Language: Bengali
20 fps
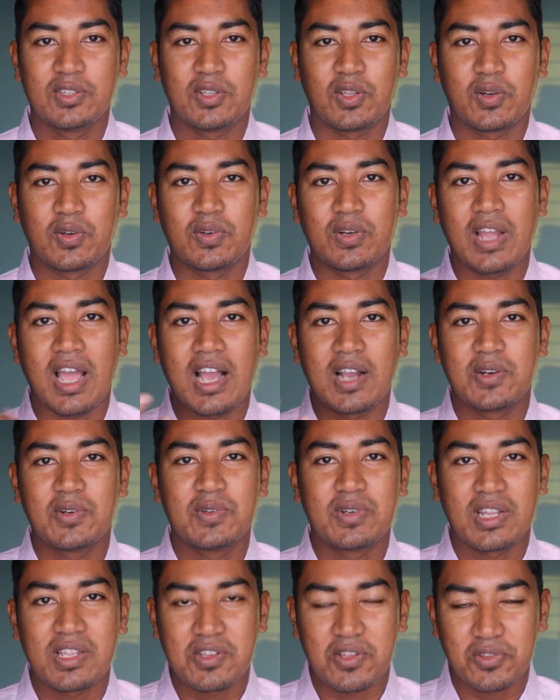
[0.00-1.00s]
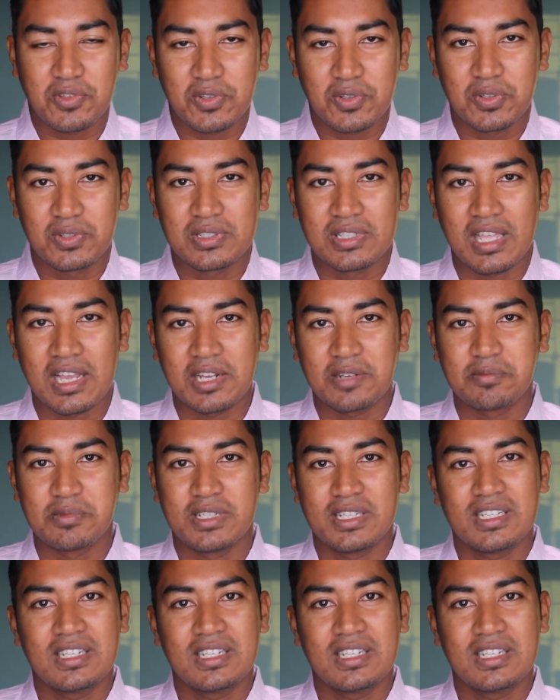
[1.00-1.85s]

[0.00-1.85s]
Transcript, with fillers: তখন আগুনটা যতক্ষণ থাকবে